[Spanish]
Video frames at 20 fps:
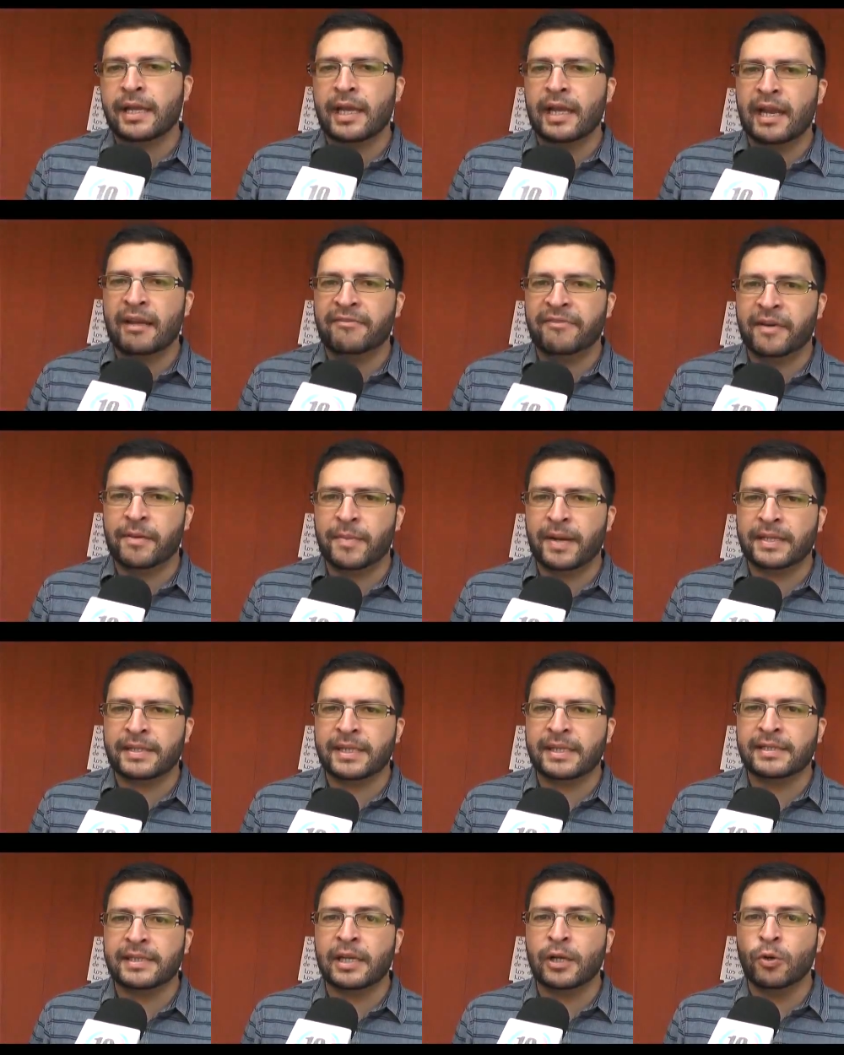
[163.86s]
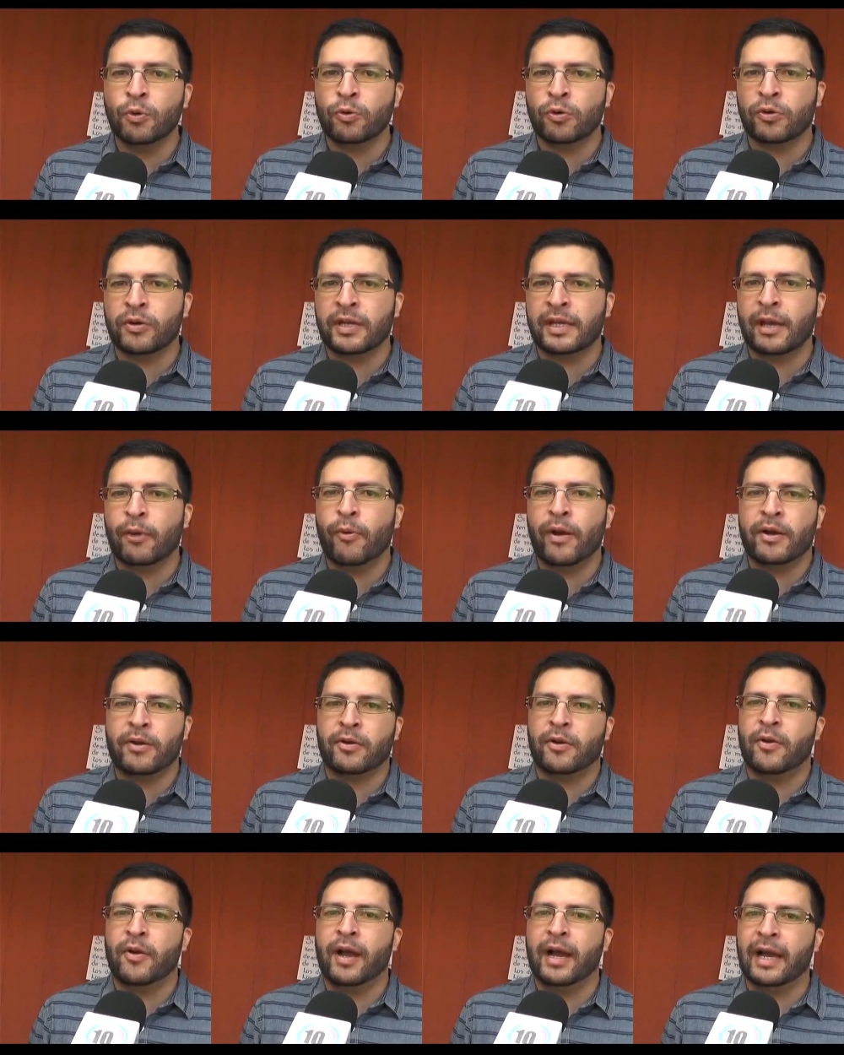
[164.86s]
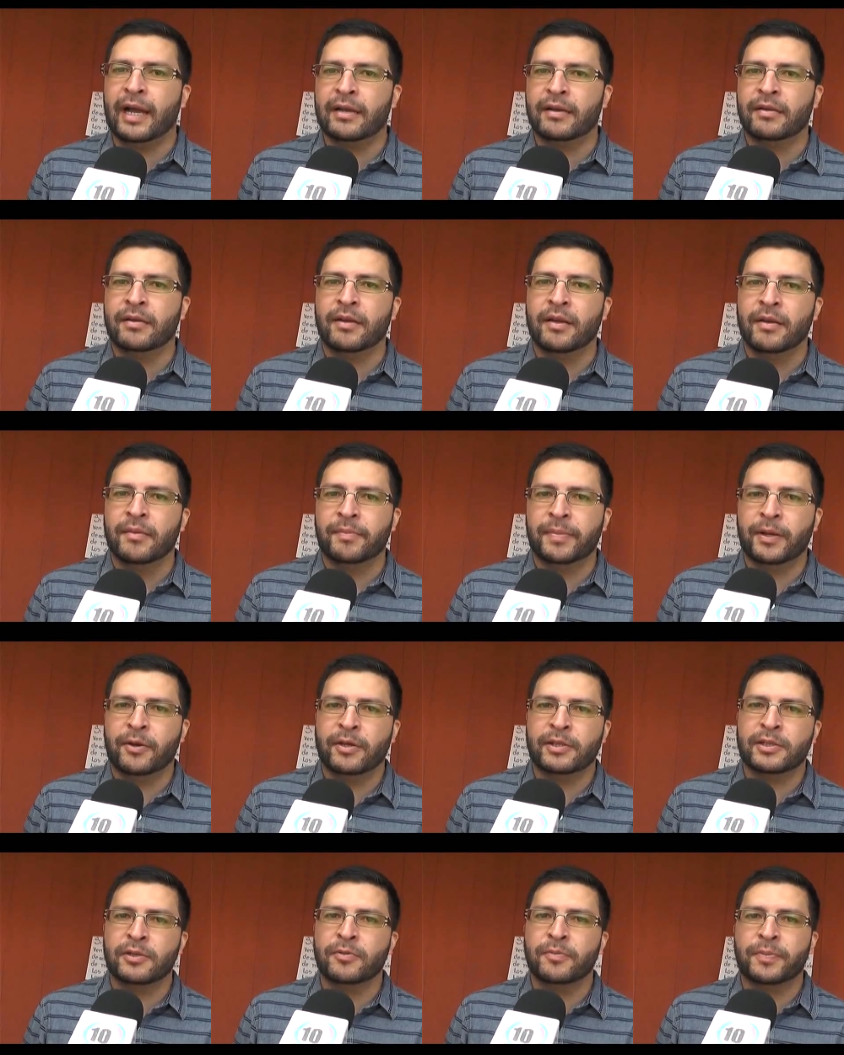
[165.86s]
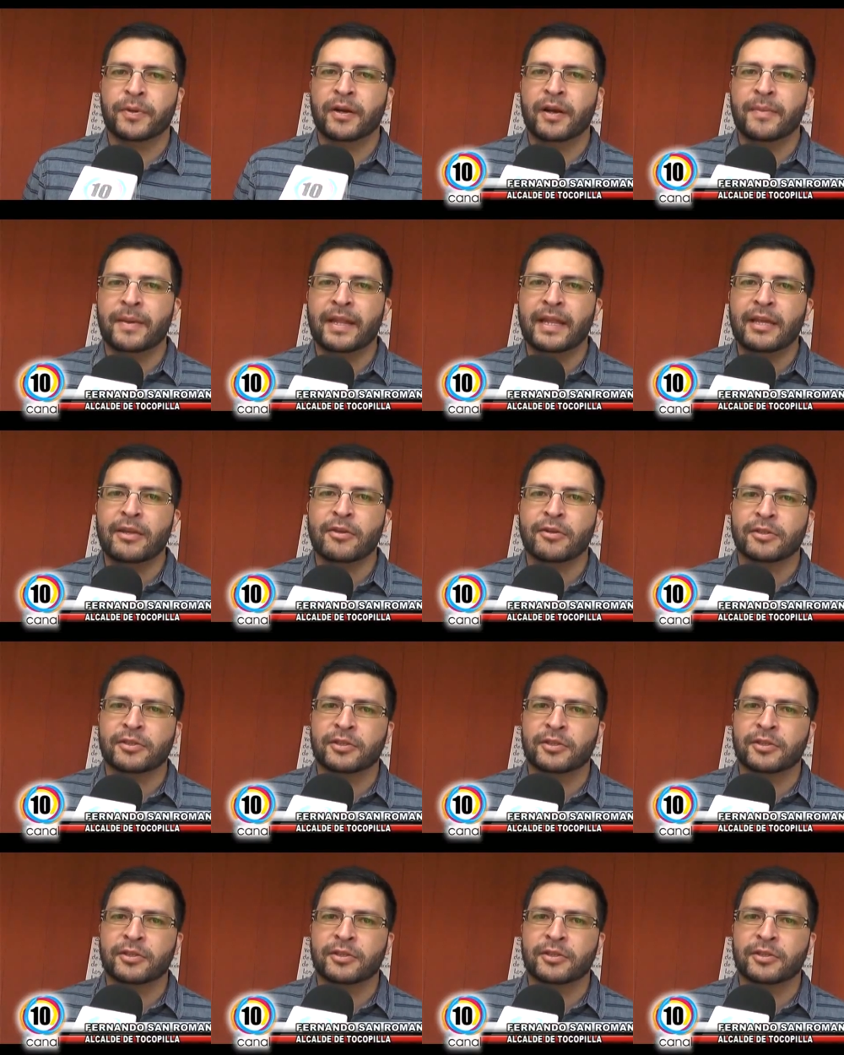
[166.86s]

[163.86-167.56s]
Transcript: que las farmacias hacen lucro y qué bueno que lo hagan pero eso es un problema de ellos.